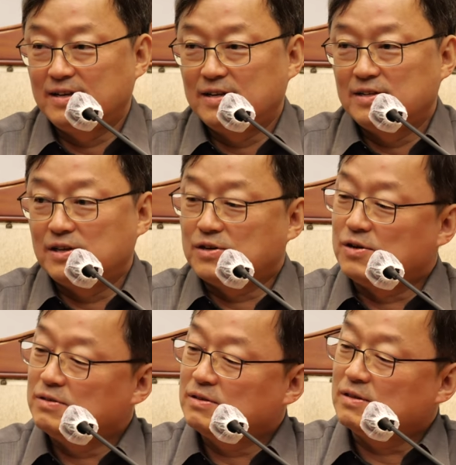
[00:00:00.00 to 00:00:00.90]
근데
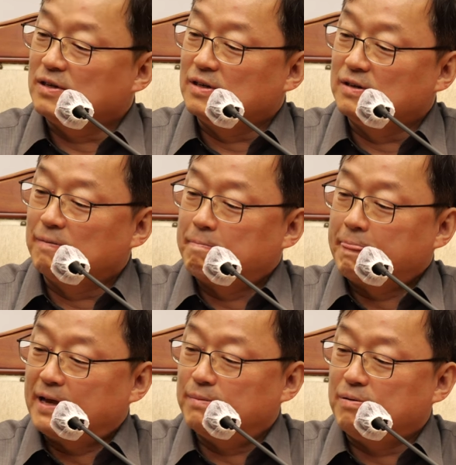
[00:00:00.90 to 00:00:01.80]
그런
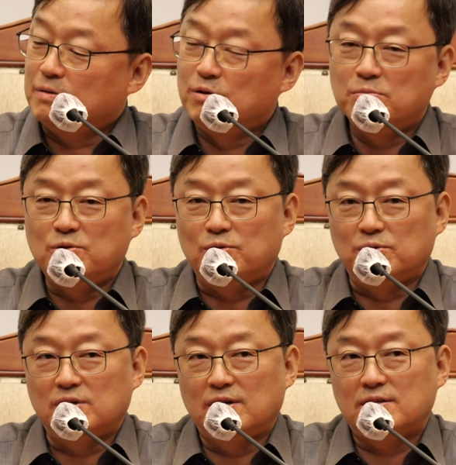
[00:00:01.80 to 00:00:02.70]

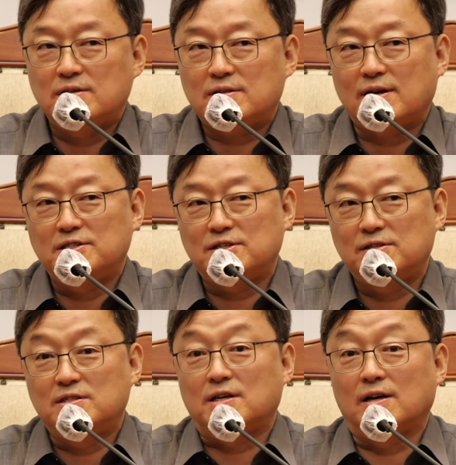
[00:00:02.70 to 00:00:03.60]
방법론이
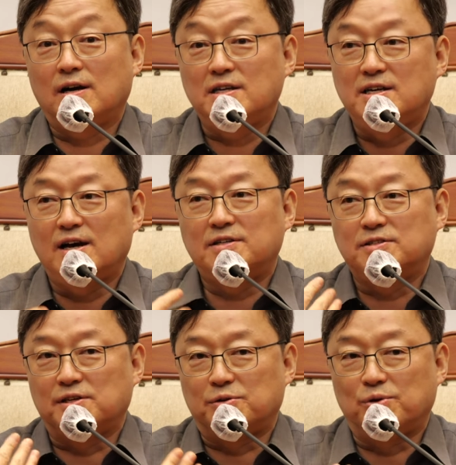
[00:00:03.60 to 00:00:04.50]
사실은 제가 이해하는
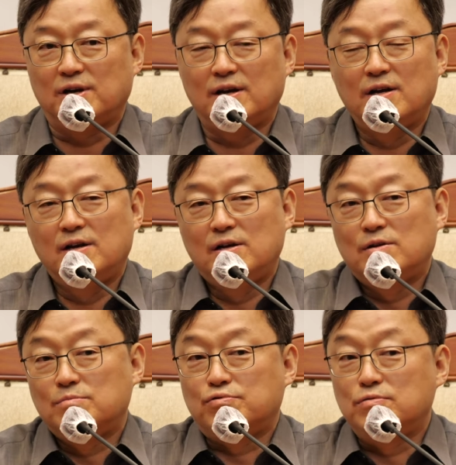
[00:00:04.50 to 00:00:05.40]
대로의
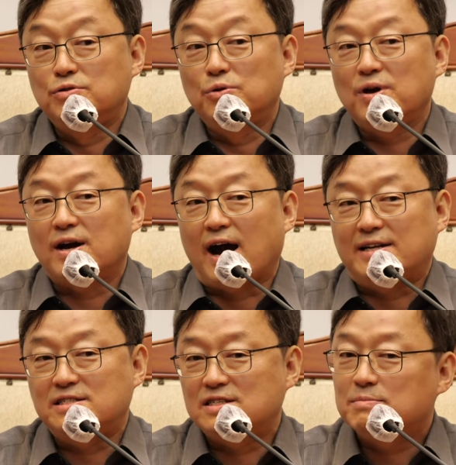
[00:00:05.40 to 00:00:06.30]
불교의
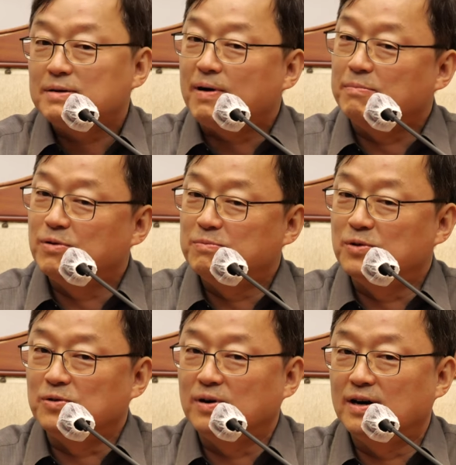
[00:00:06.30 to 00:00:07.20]
가르침의
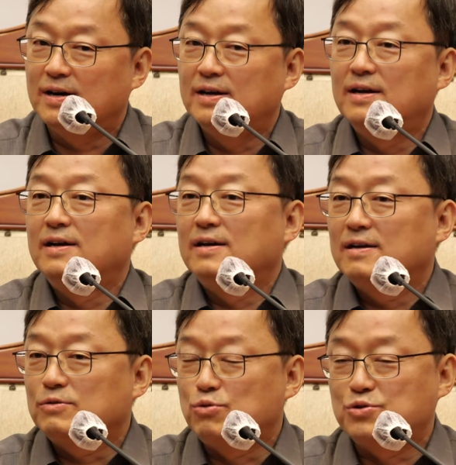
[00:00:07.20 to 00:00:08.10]
방법론과
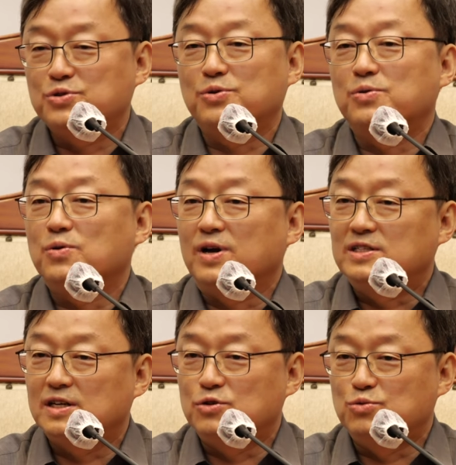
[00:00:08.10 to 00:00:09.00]
구조적으로
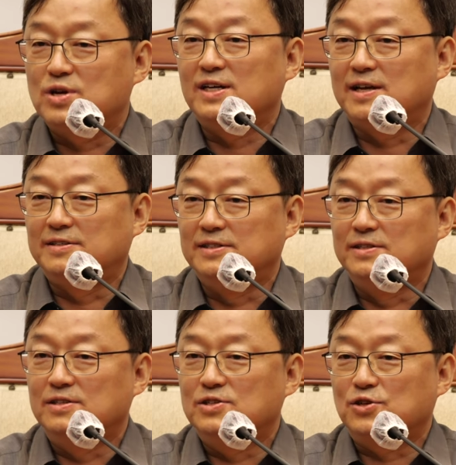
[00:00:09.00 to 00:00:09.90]
굉장히 유사하다는
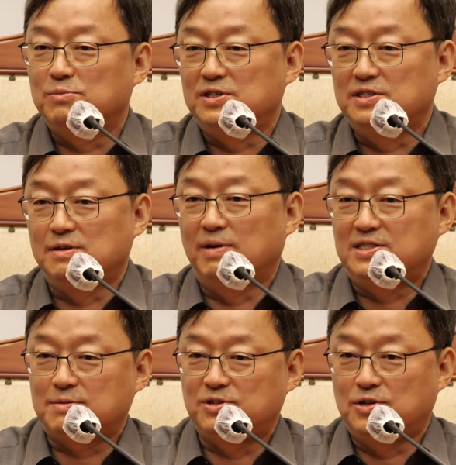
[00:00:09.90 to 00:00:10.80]
점을 이제
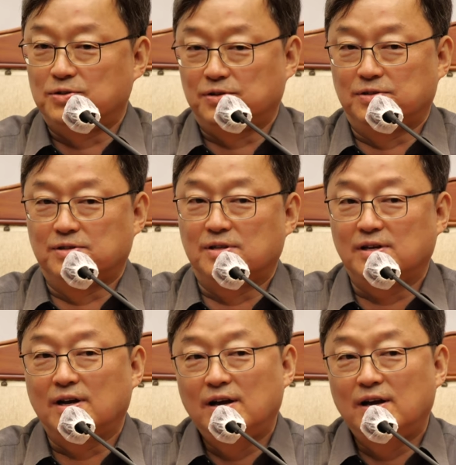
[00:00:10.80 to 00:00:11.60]
말씀드리려고 그러는데